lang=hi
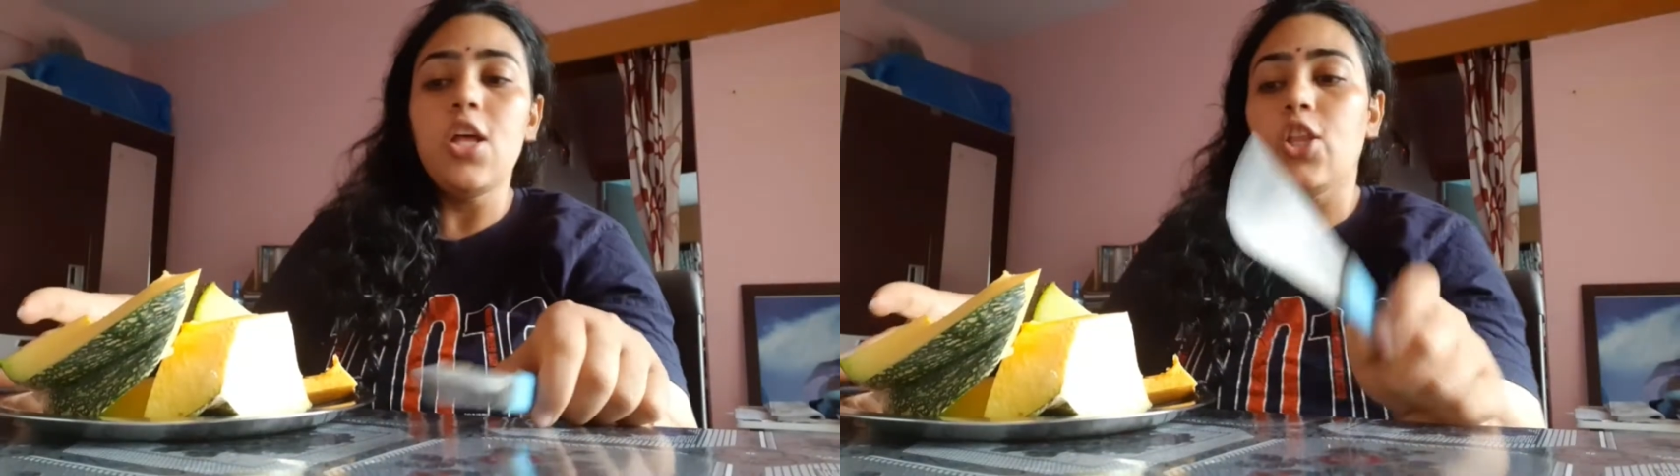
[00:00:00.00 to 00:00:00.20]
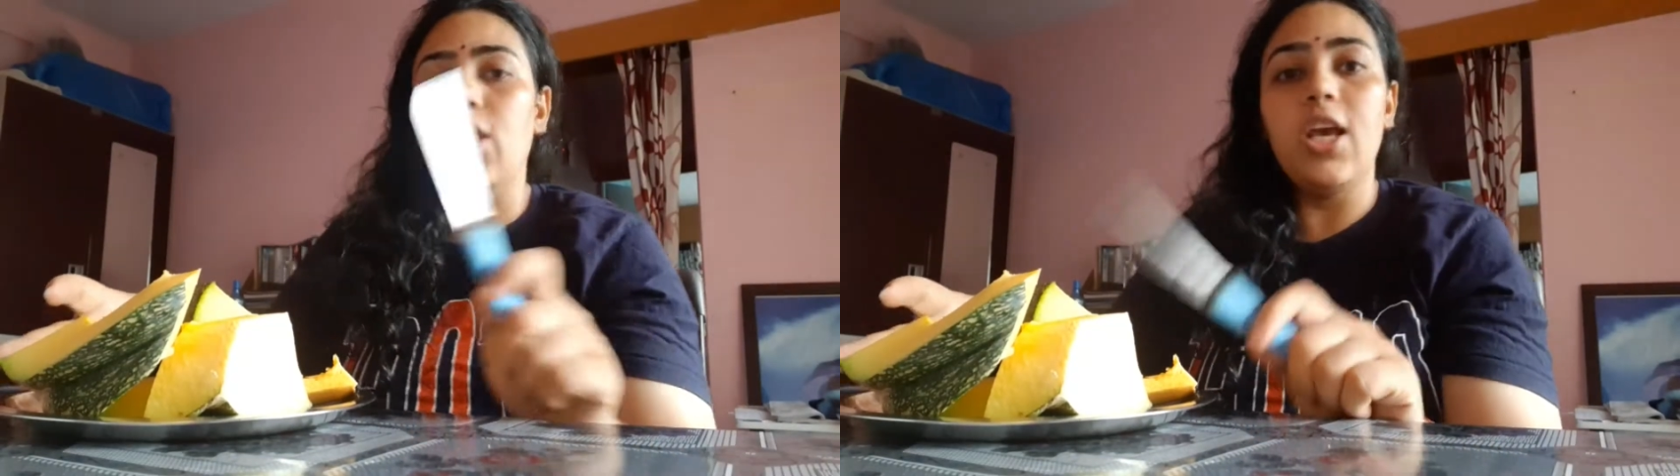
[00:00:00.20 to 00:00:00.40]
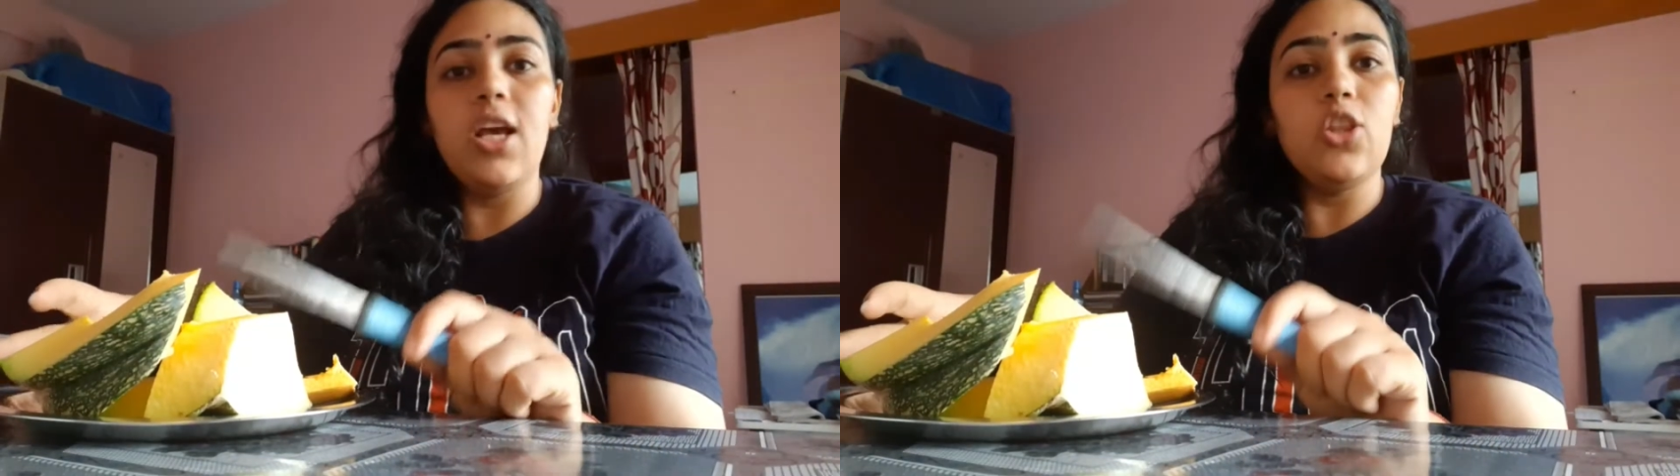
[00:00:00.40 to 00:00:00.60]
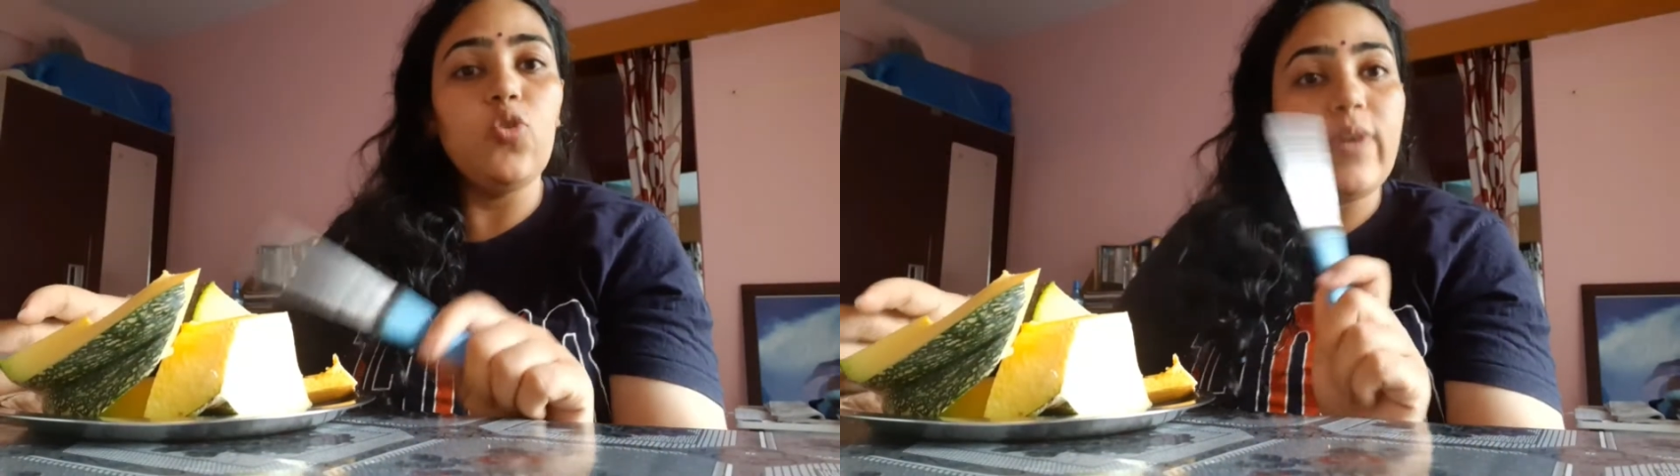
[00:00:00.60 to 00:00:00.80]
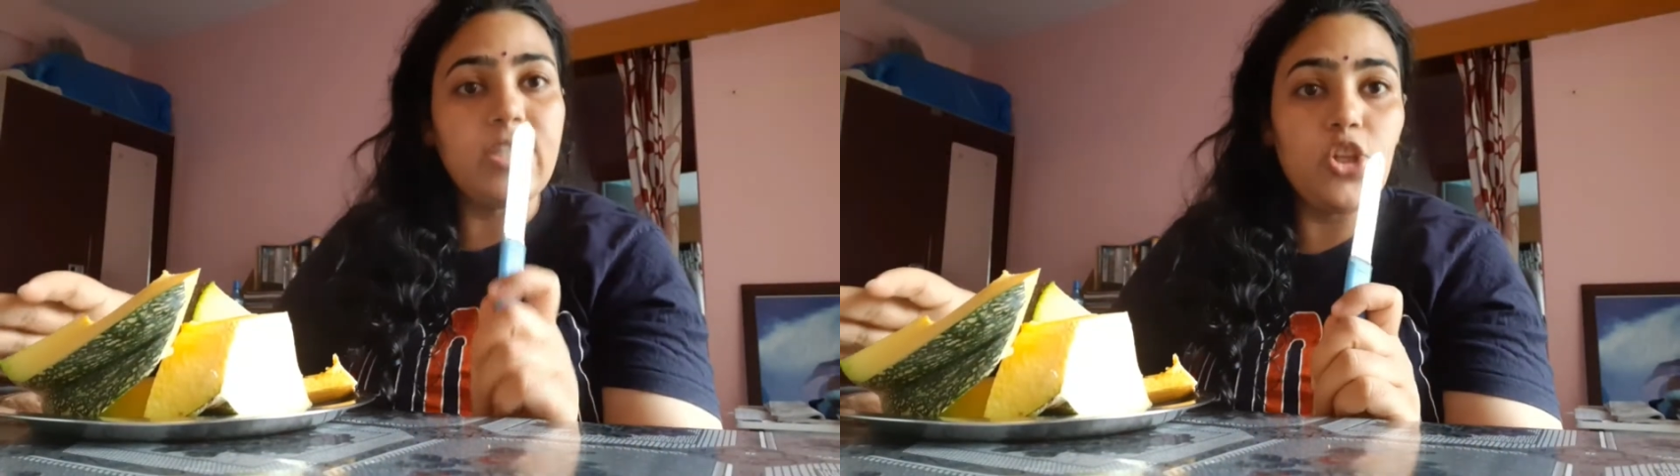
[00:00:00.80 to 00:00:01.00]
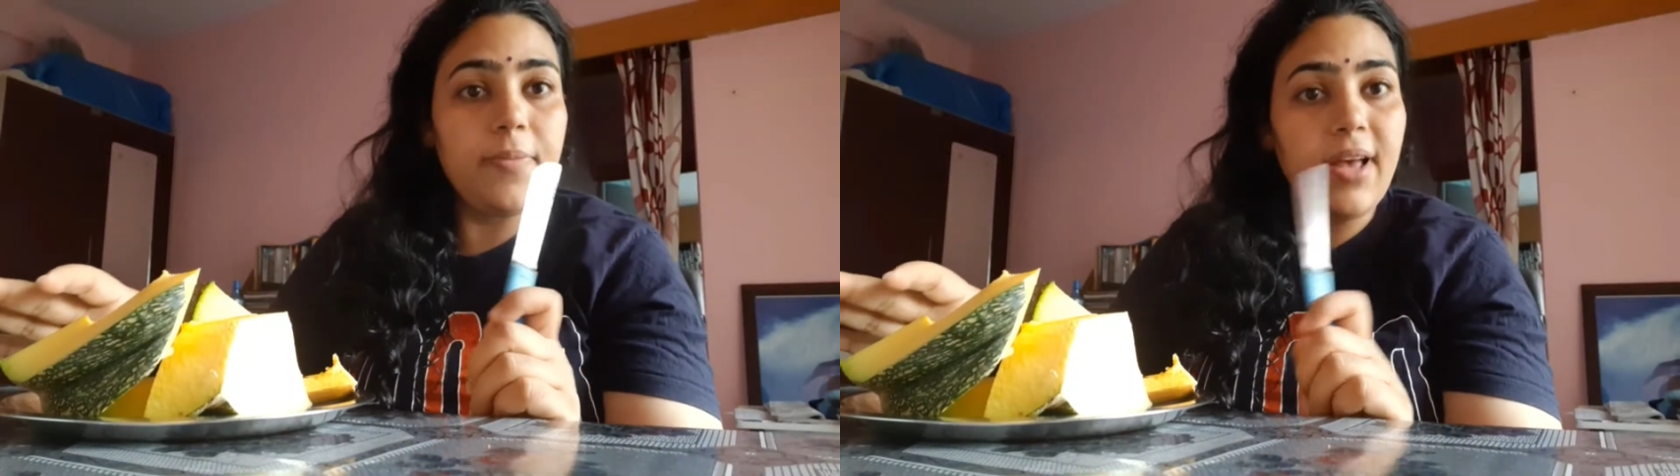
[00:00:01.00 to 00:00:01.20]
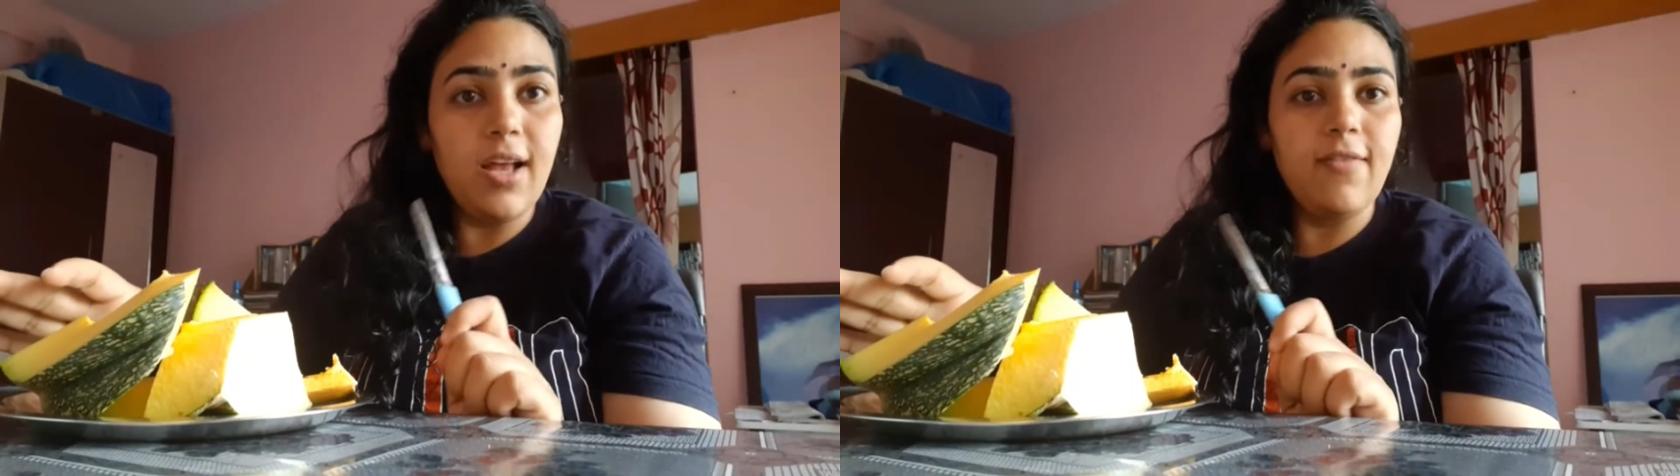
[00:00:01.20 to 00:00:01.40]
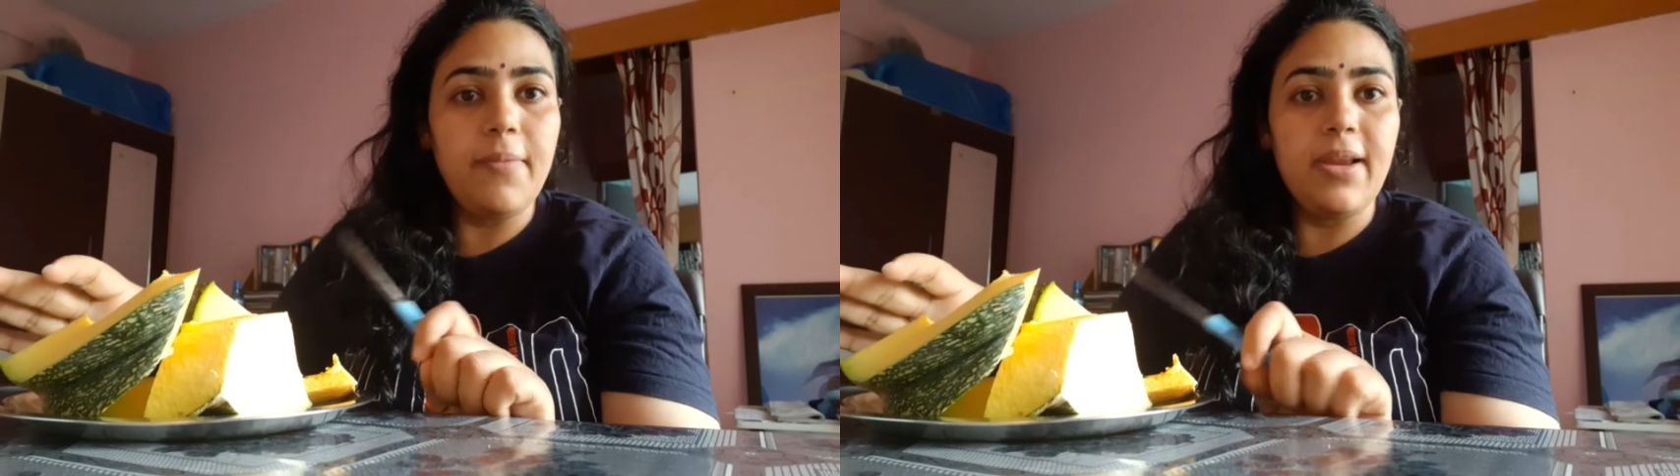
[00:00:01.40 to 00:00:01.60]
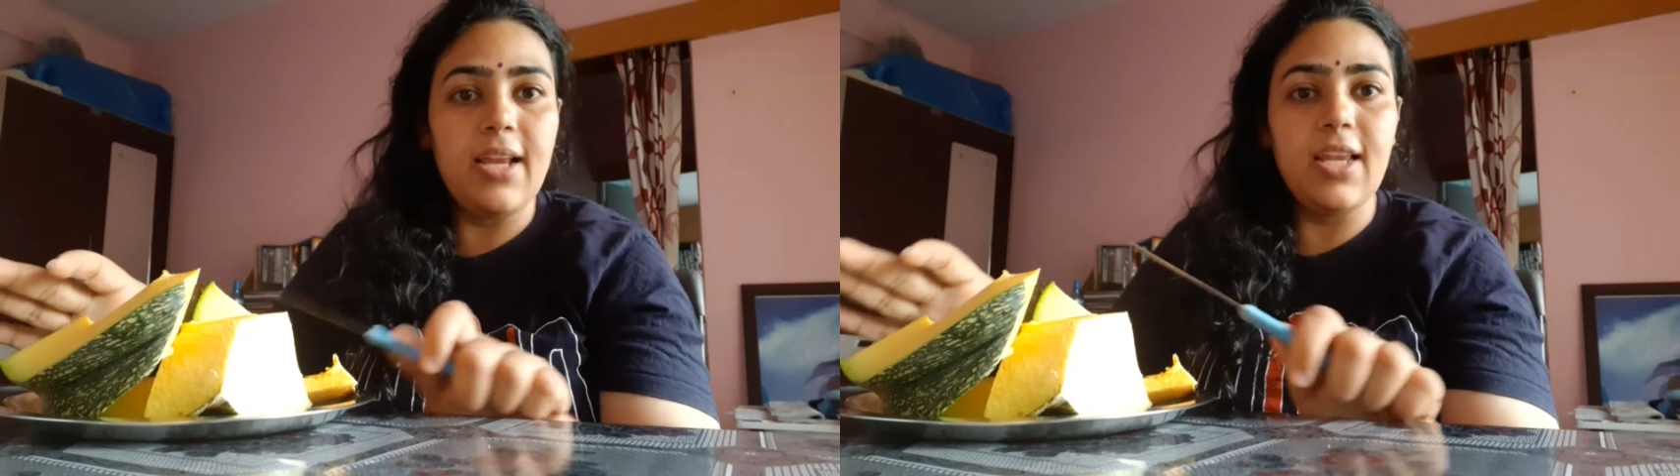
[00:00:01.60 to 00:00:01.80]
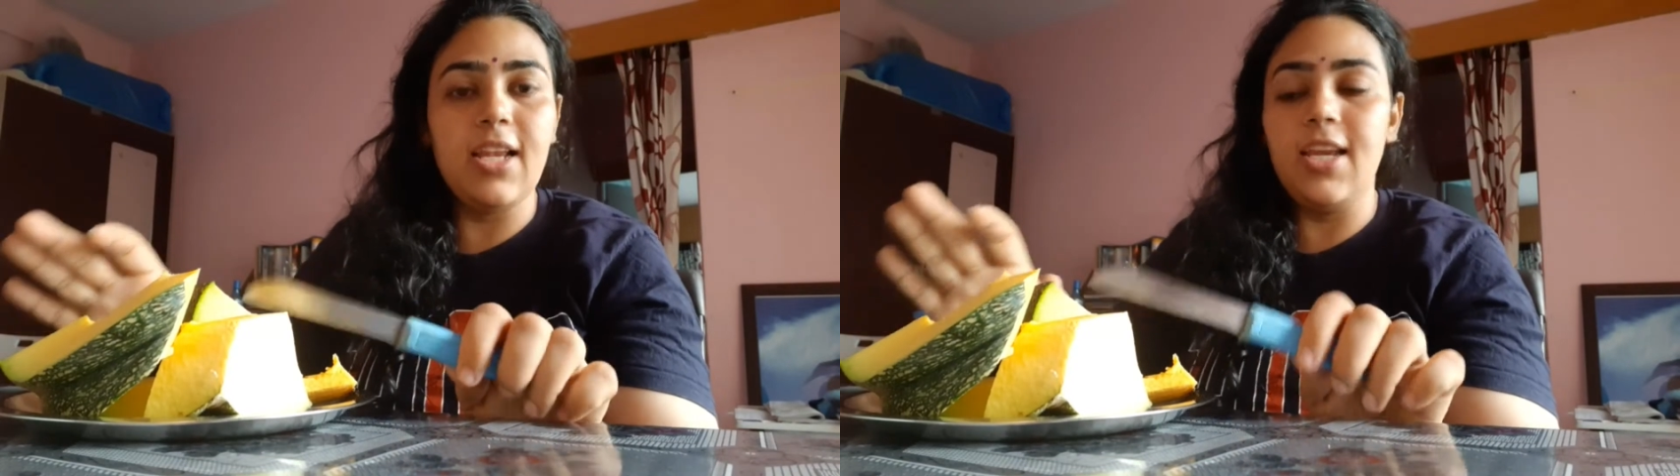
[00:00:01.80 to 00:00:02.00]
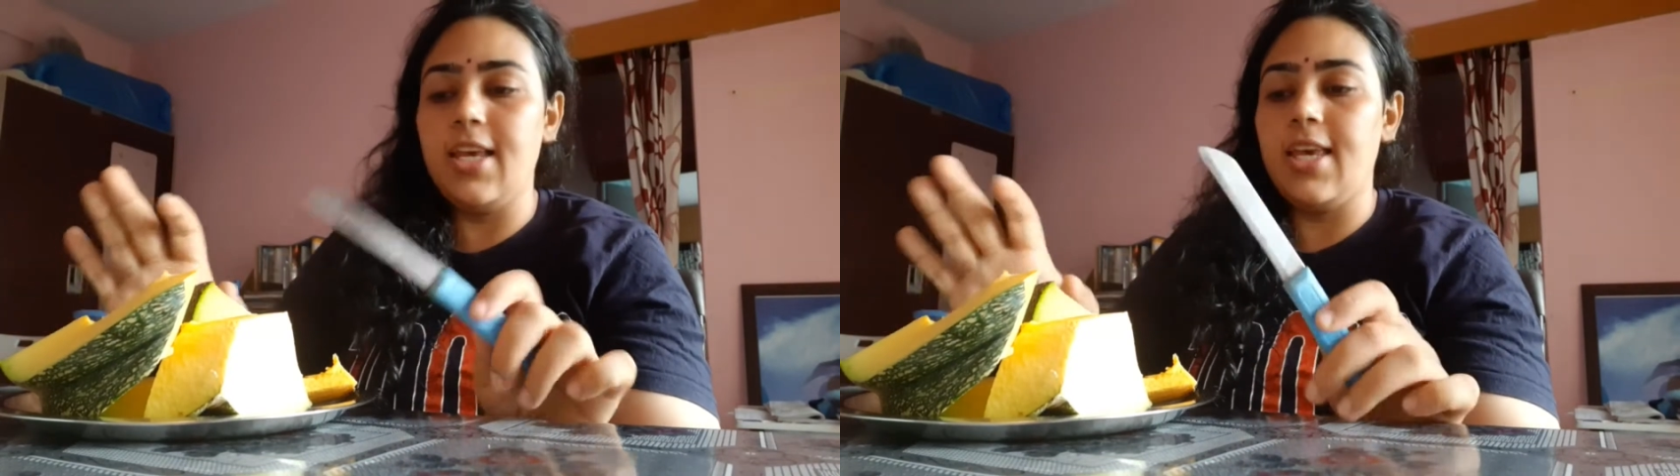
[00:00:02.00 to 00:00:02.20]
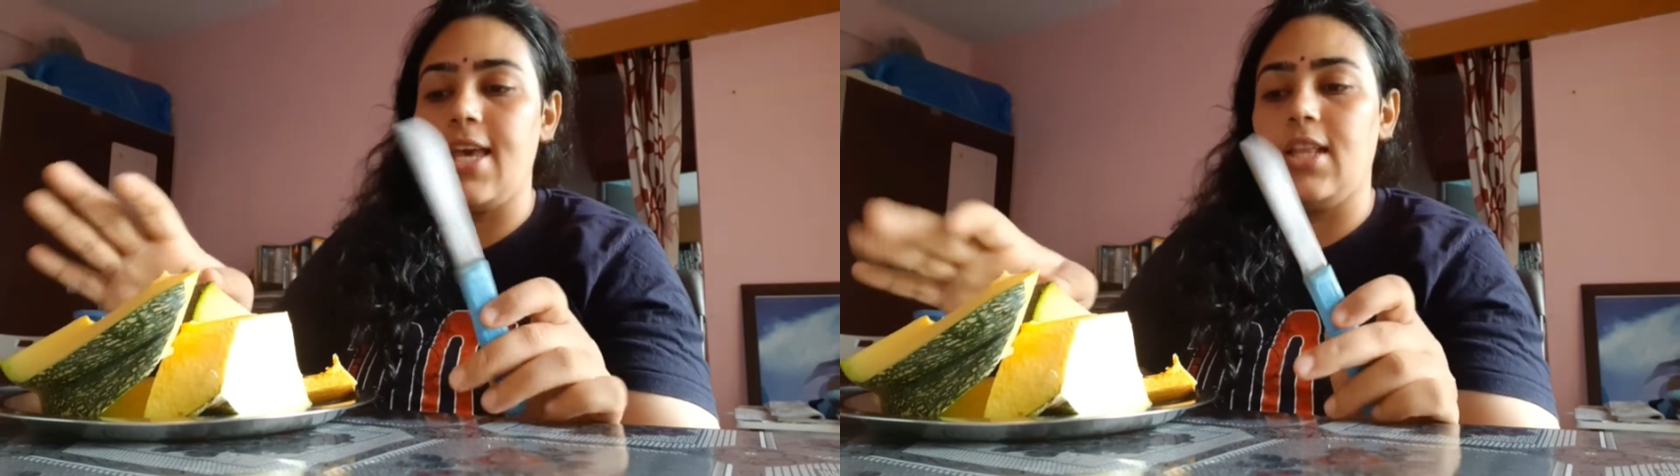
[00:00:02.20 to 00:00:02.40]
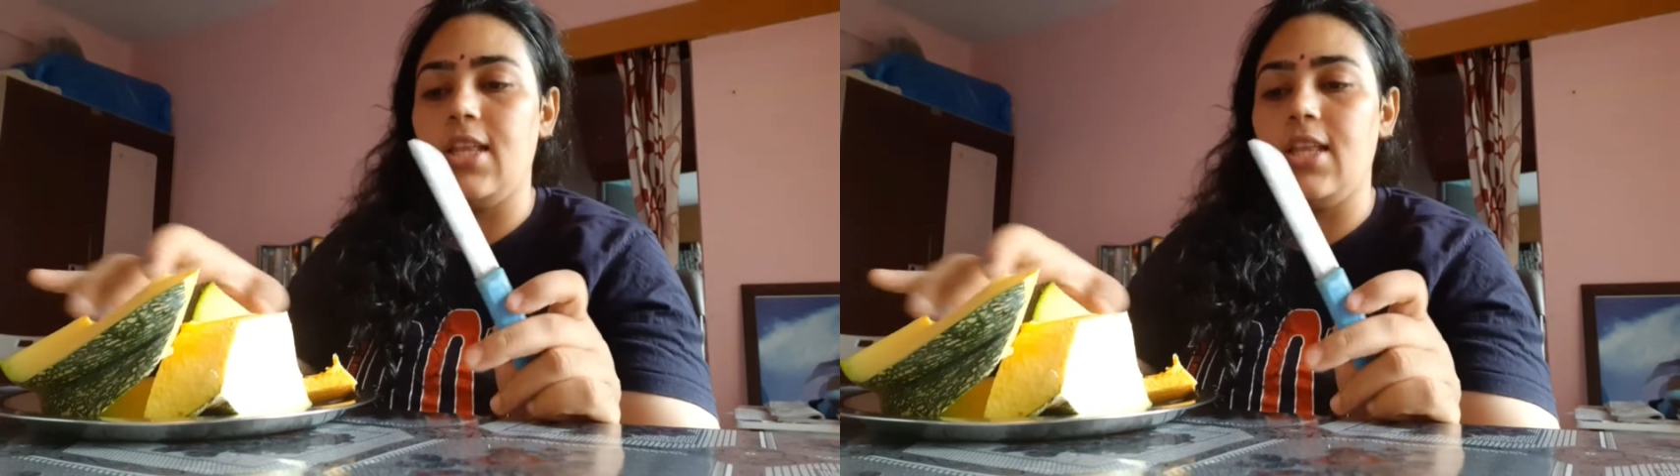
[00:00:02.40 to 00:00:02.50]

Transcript: तो ये कद्दू वैसे तो मैं हलवा बनाने के लिए लेके आई